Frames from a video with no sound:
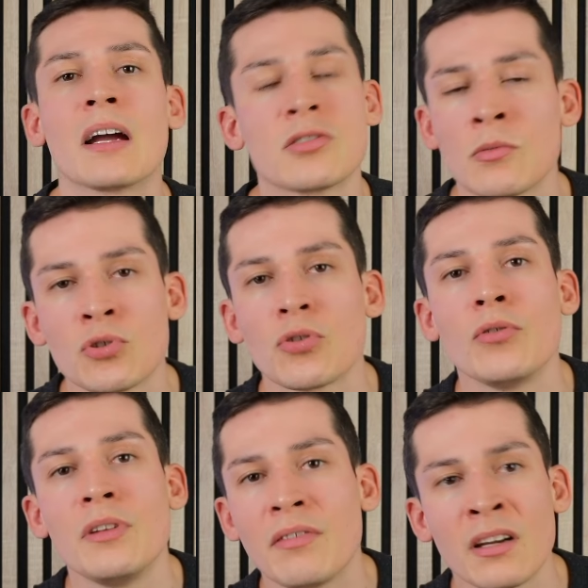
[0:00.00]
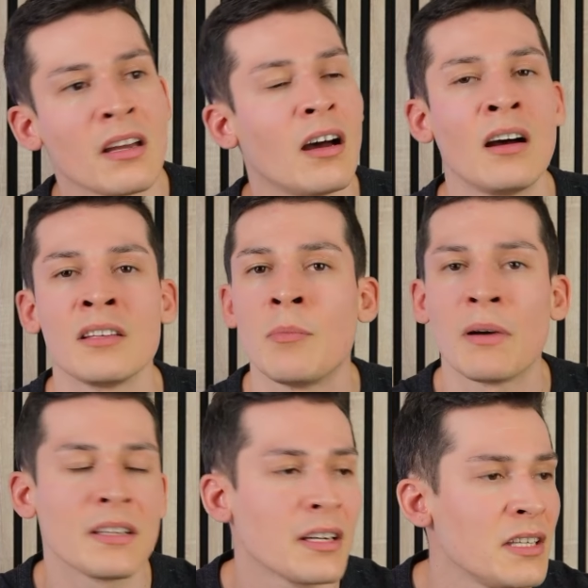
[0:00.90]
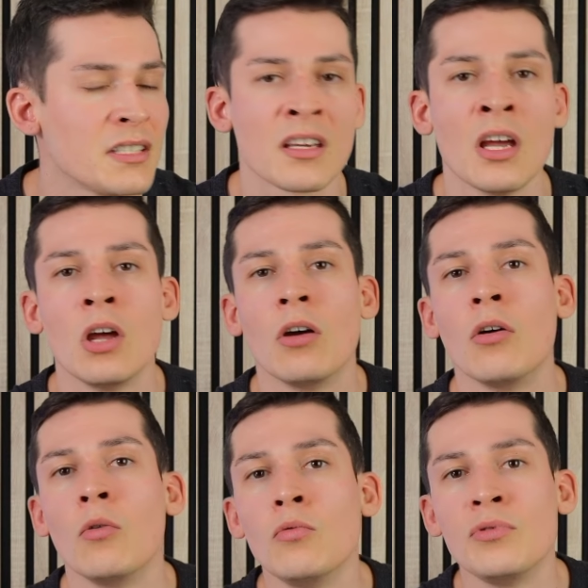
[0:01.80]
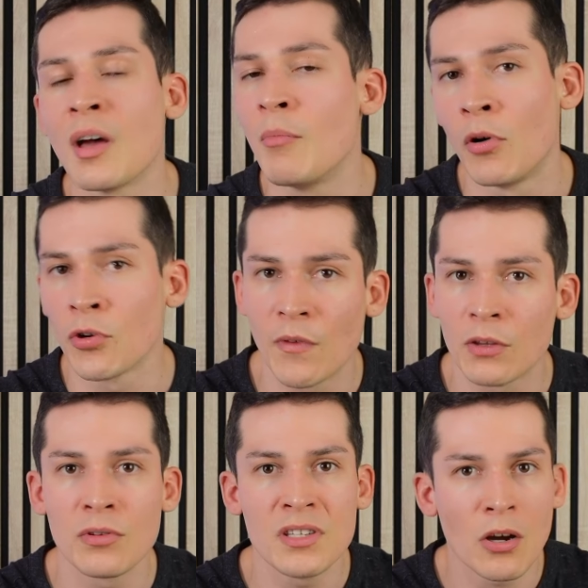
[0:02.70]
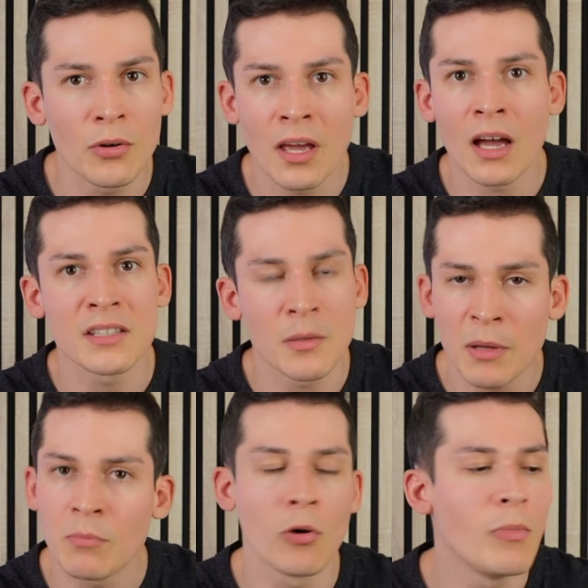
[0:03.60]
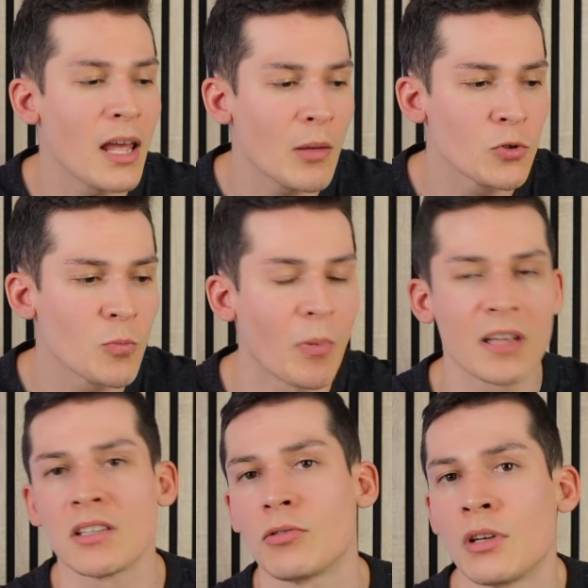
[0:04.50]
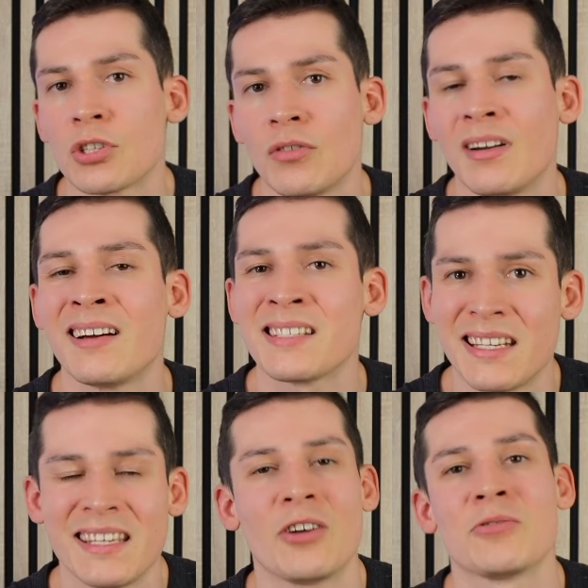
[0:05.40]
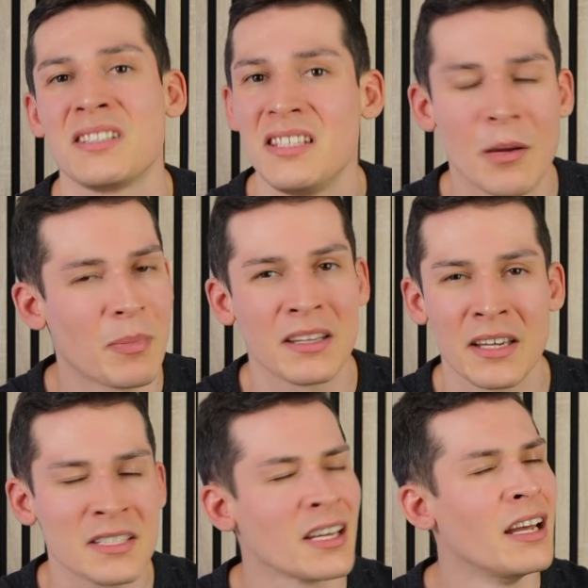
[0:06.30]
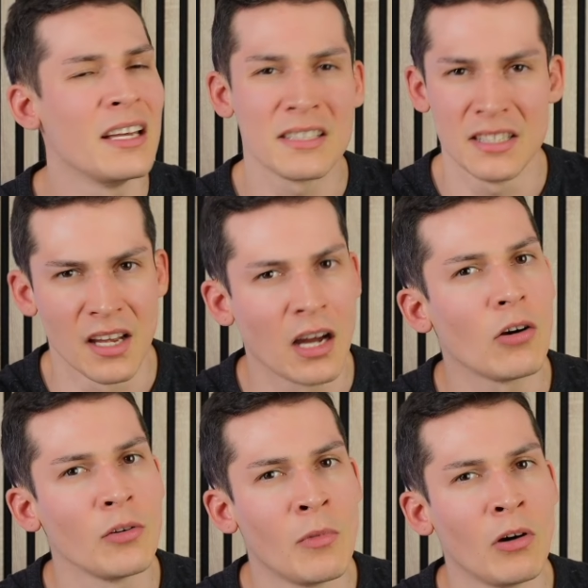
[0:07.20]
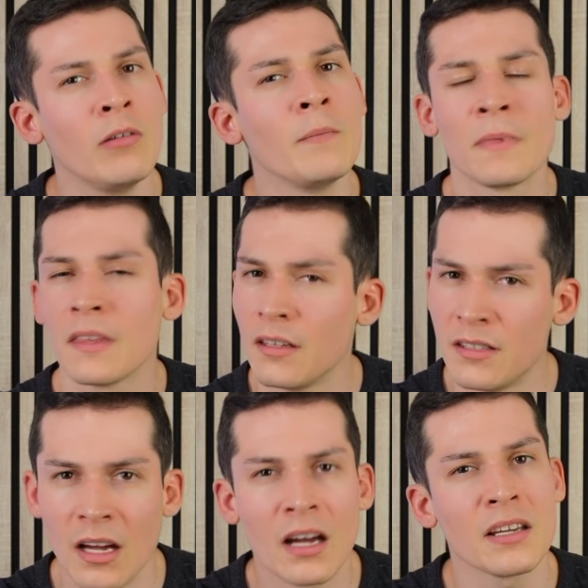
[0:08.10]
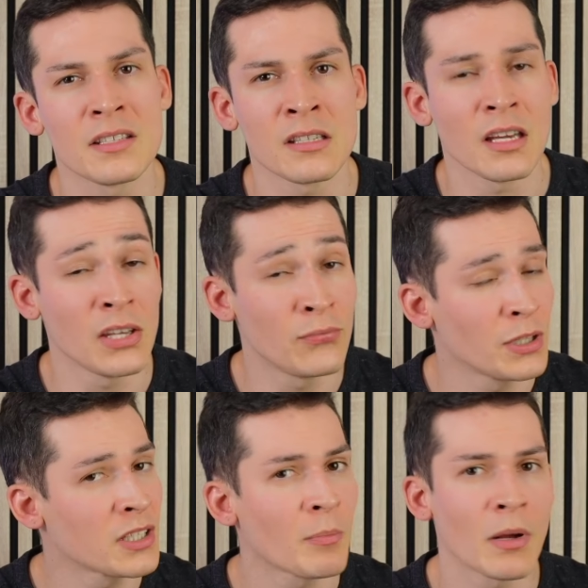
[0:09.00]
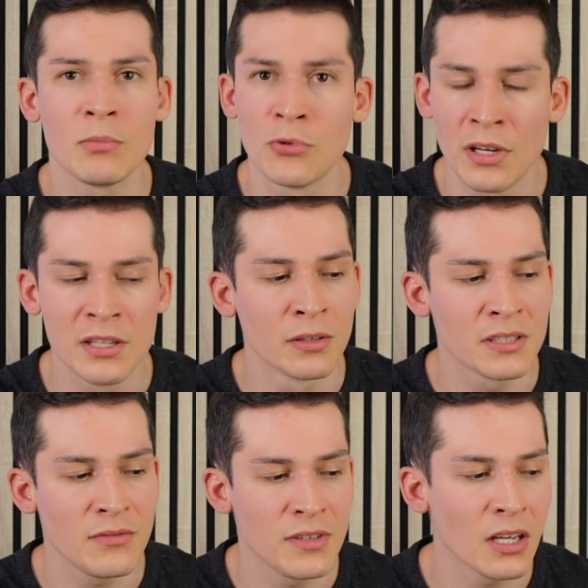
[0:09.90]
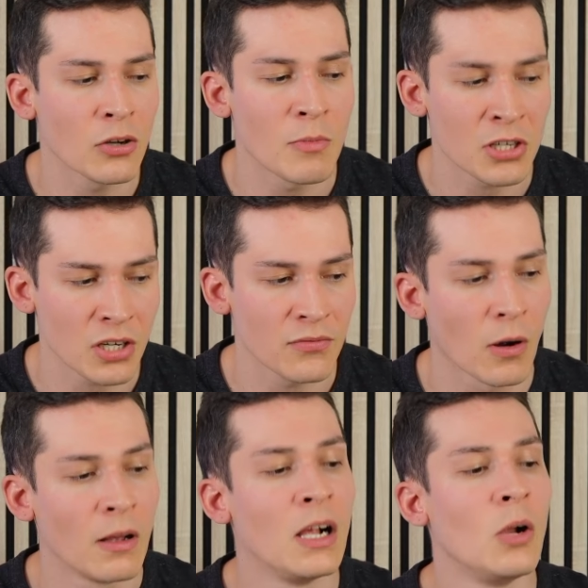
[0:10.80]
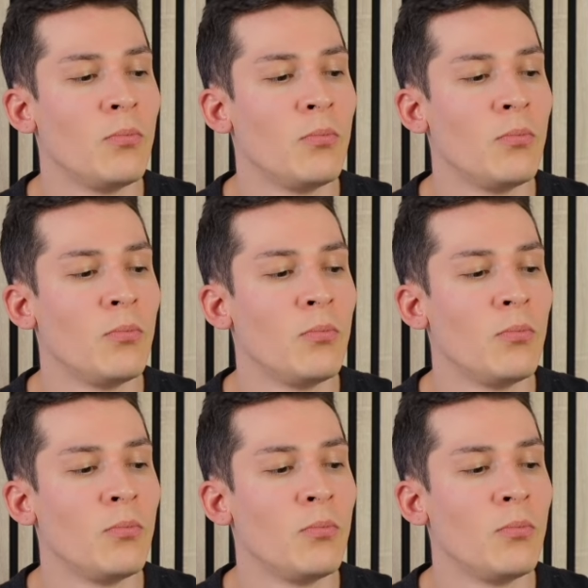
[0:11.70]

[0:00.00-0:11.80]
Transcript: par exemple sur le livret A, il n'y a pas de risque, euh, ou ta banque va te dire, regarde, il n'y a pas de problème, tu peux placer ton argent là, c'est garanti, il n'y a pas de risque. S'il y a un rendement, il y a un risque et il faut être capable de l'identifier comme à chaque fois.